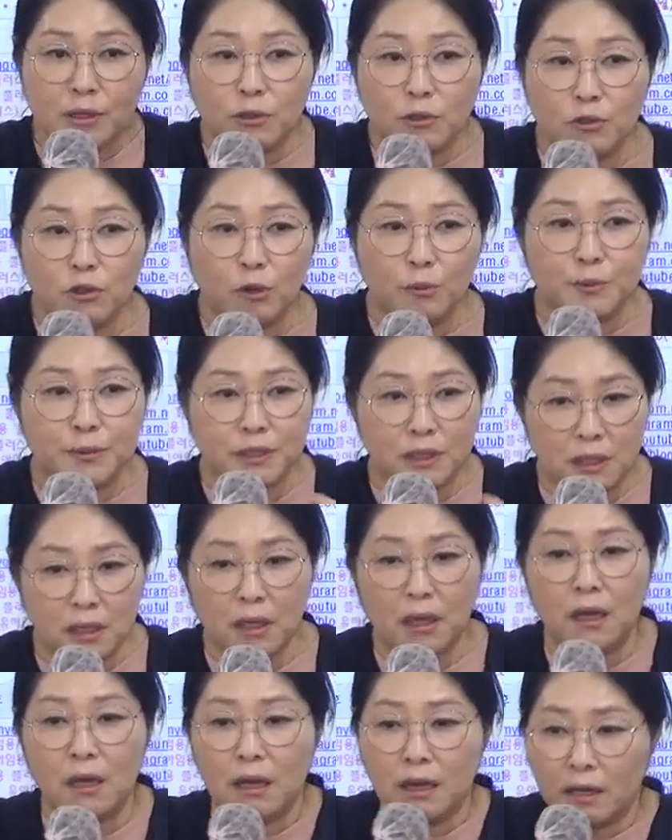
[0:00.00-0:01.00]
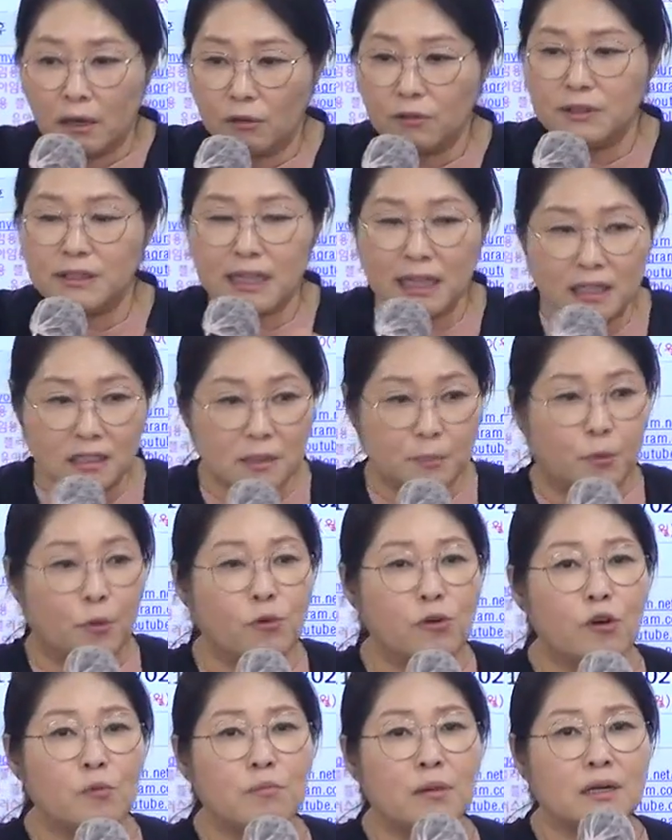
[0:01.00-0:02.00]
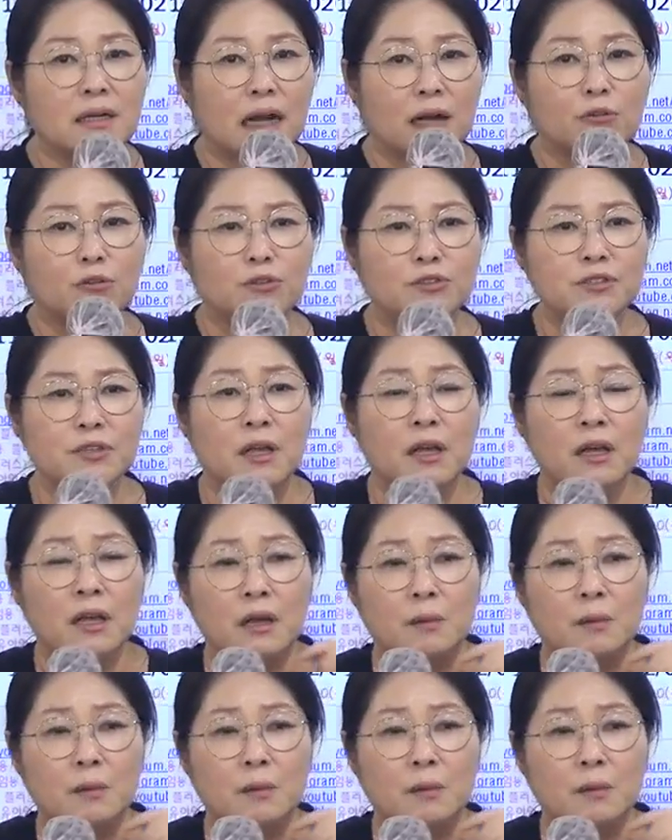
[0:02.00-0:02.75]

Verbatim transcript: 이론 없이 현장에서 본 것만 갖고는